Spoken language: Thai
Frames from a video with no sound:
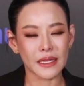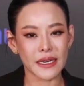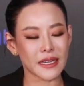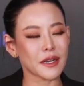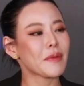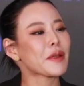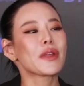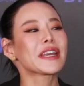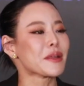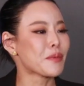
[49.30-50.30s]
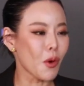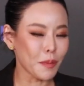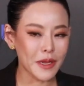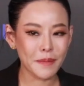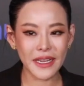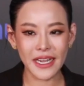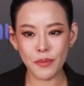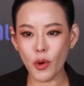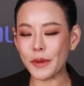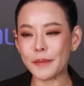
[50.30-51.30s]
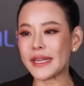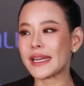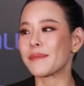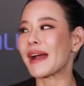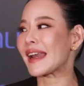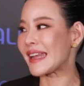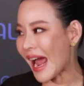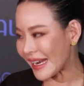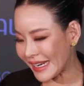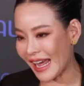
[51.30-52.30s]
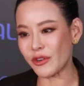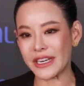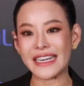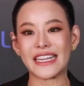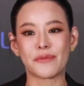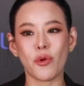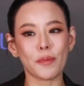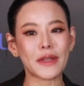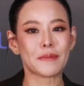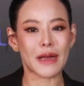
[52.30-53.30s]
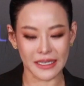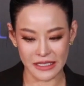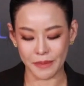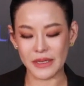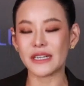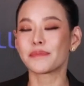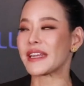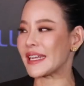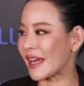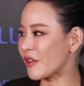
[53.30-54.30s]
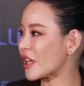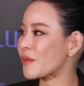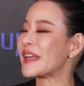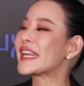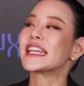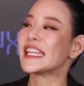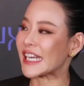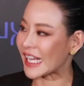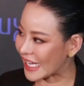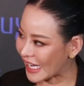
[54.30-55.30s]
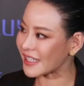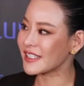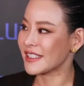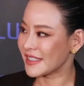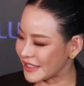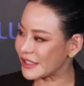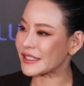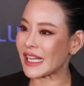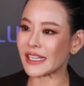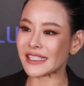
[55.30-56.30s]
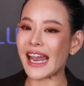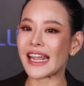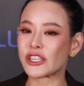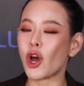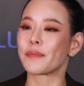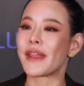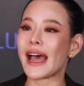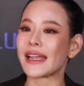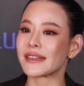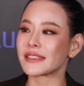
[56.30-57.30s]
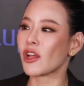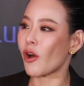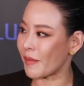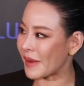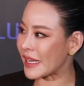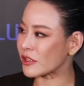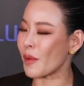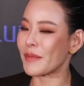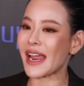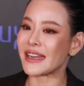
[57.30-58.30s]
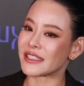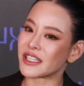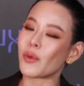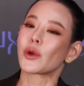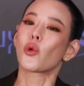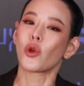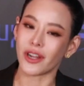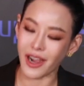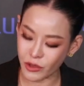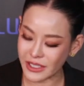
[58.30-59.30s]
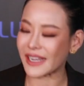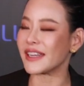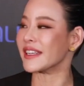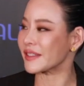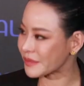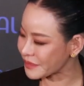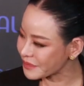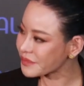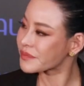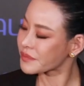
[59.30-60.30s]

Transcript: หนิงก็ไม่วิ่งหนีพวกพี่ๆให้พวกพี่ๆทำงานยากอีกแล้วหนิงหนีพวกพี่มาเกือบครึ่งปีแล้วหนิงก็ไม่ได้หนีแล้วค่ะ อืออะไรตอบได้ก็ตอบอะไรตอบไม่ได้หนิงเชื่อว่าทุกคนก็เข้าใจหนิงอย่างอย่างครั้งนี้เ